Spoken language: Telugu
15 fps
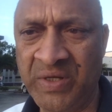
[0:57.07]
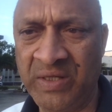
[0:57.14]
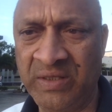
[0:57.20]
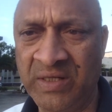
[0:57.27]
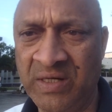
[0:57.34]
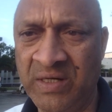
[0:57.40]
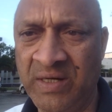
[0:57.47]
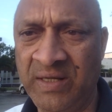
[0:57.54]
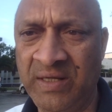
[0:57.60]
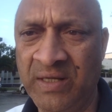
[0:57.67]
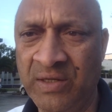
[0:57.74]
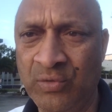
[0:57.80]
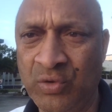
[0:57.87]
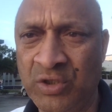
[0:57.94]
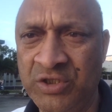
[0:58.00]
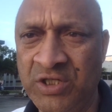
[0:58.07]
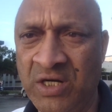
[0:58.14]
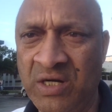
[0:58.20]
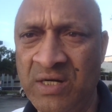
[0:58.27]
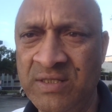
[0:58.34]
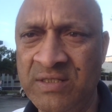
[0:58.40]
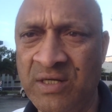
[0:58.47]
ఎందుకంటే ఒక
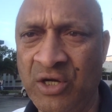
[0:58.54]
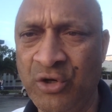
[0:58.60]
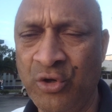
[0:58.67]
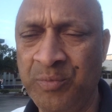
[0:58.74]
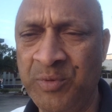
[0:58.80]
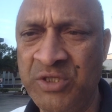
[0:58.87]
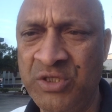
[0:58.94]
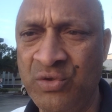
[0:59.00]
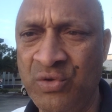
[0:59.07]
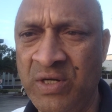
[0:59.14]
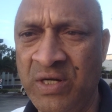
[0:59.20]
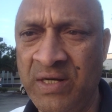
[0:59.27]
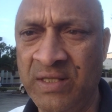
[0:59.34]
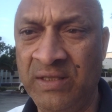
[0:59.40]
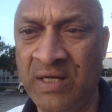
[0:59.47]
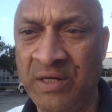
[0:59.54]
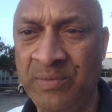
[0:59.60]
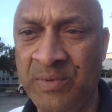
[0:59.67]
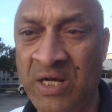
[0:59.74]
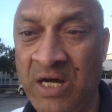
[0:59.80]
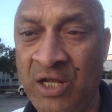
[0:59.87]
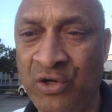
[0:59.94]
జర్నలిస్ట్ ఆరోపిస్తున్నాడంటే దాని
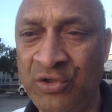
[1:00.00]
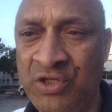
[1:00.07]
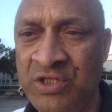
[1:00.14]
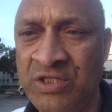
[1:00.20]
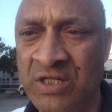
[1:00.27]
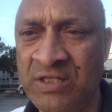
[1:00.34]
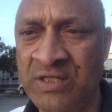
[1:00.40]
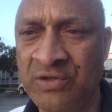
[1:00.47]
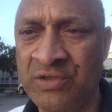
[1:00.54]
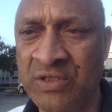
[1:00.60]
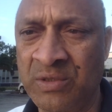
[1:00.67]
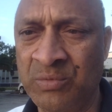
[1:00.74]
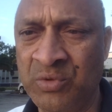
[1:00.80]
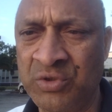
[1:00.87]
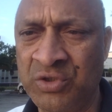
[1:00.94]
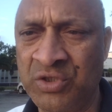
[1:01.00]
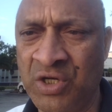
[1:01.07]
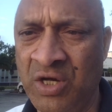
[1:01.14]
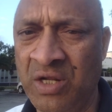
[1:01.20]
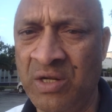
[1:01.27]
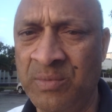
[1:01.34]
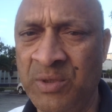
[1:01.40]
మీద ఆలోచించాల్సిన అవసరం
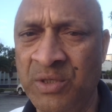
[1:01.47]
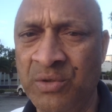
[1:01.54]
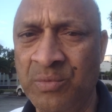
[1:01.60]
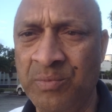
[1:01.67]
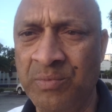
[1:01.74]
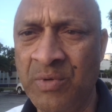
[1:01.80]
చాలా మటు